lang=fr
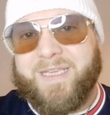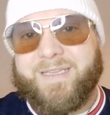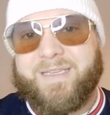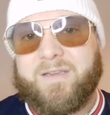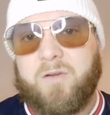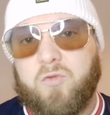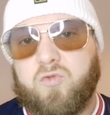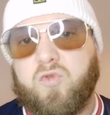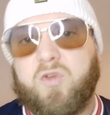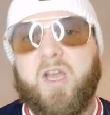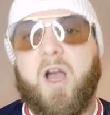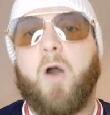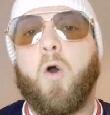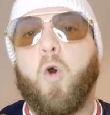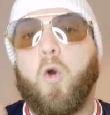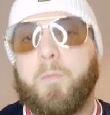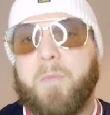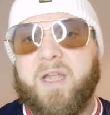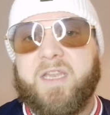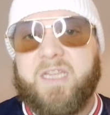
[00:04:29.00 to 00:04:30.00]
bis en tout cas
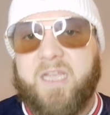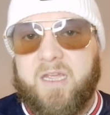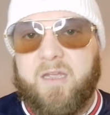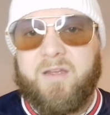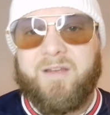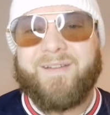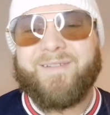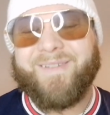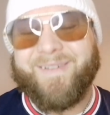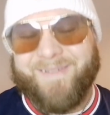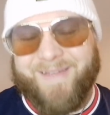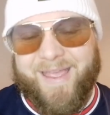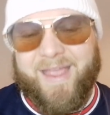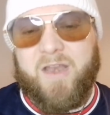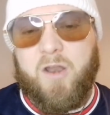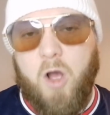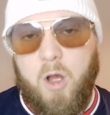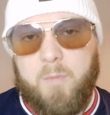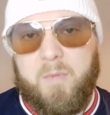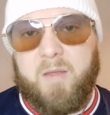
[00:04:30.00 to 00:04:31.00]
remaniées
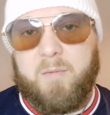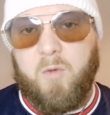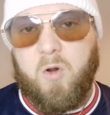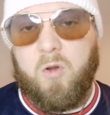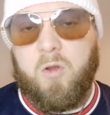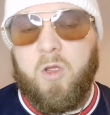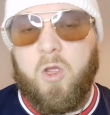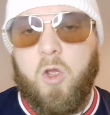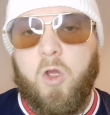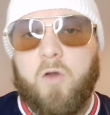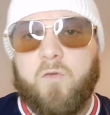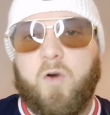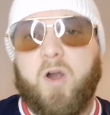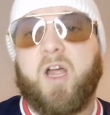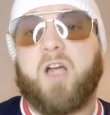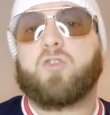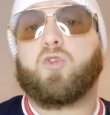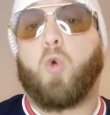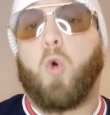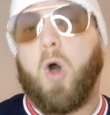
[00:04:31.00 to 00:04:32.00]
énormément.
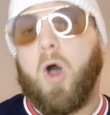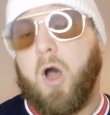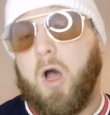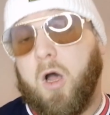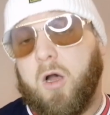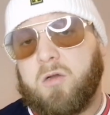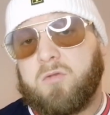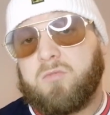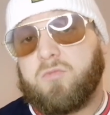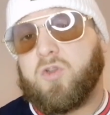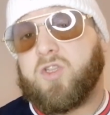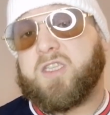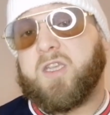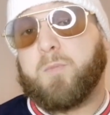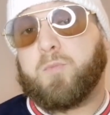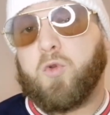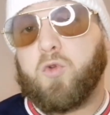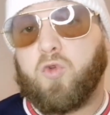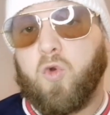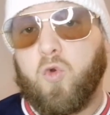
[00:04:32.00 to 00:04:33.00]
Voilà, 3-1,
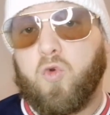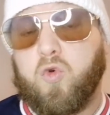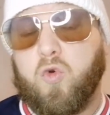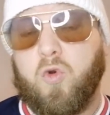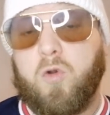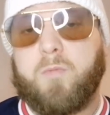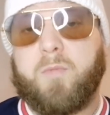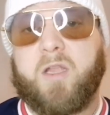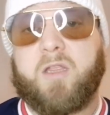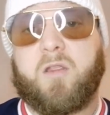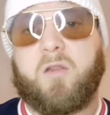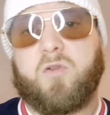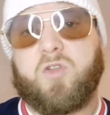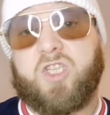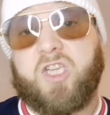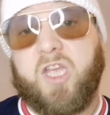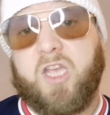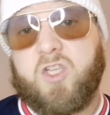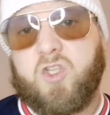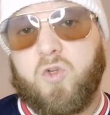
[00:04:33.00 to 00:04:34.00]
c'est plutôt cool. Maintenant,
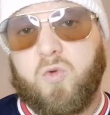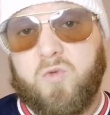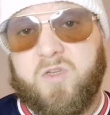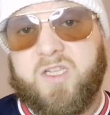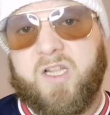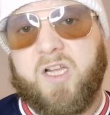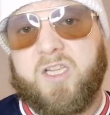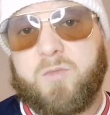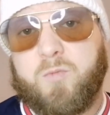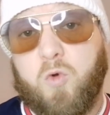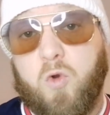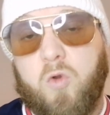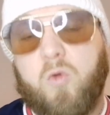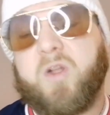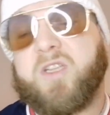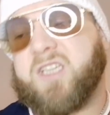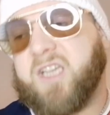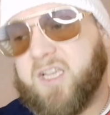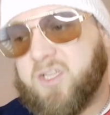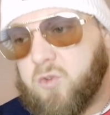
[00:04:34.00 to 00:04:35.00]
direction Strasbourg,
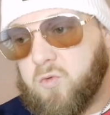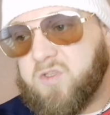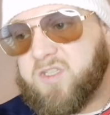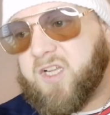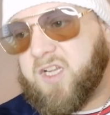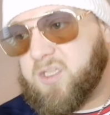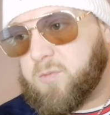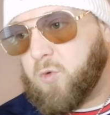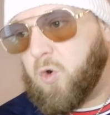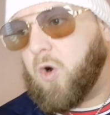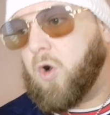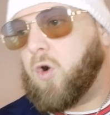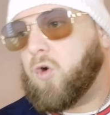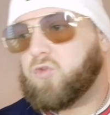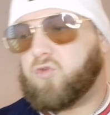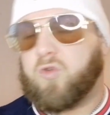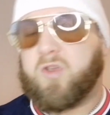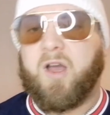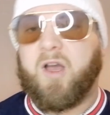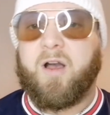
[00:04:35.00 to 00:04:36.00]
quoi, direction Strasbourg.
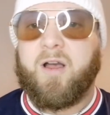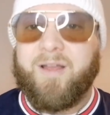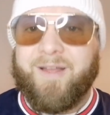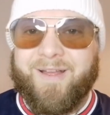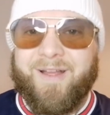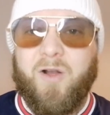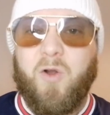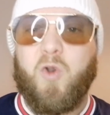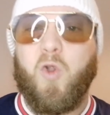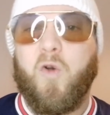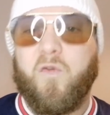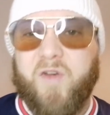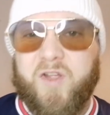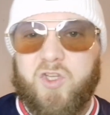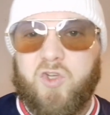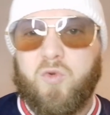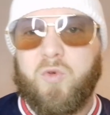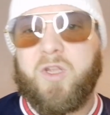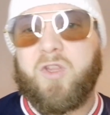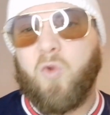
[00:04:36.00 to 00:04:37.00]
En tout cas, le
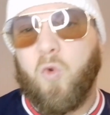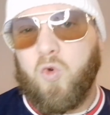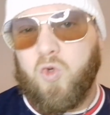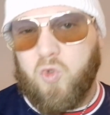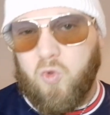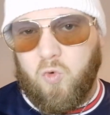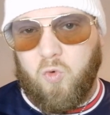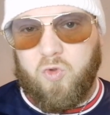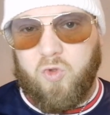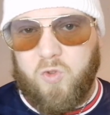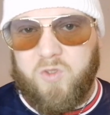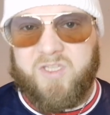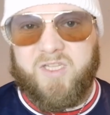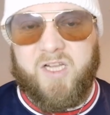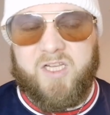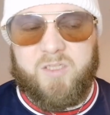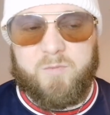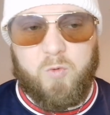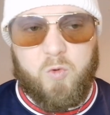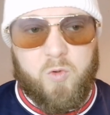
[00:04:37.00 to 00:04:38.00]
28, on joue contre
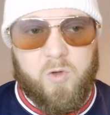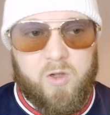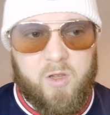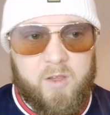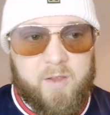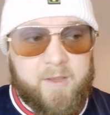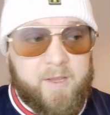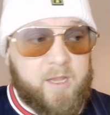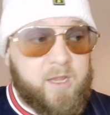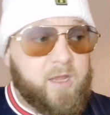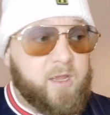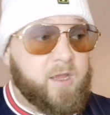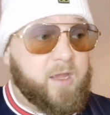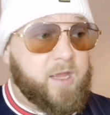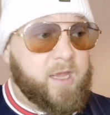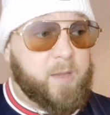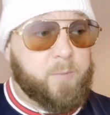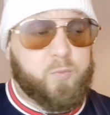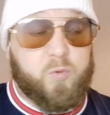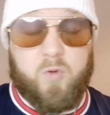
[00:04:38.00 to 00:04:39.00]
Strasbourg.
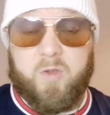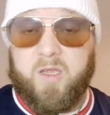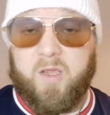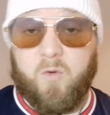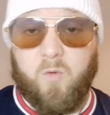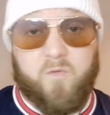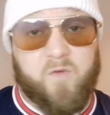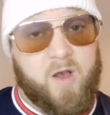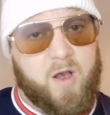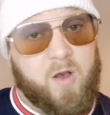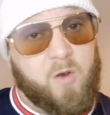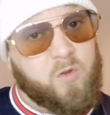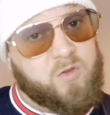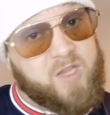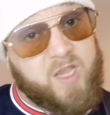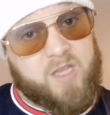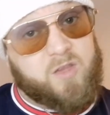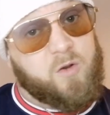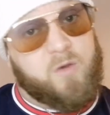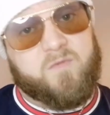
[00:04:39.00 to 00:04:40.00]
Et puis, on va
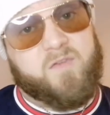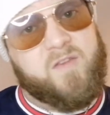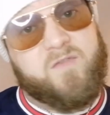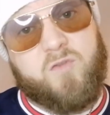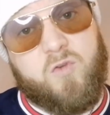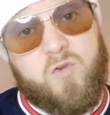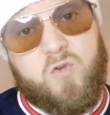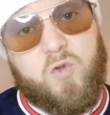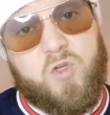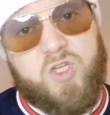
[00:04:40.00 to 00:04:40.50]
rentrer dans le vif du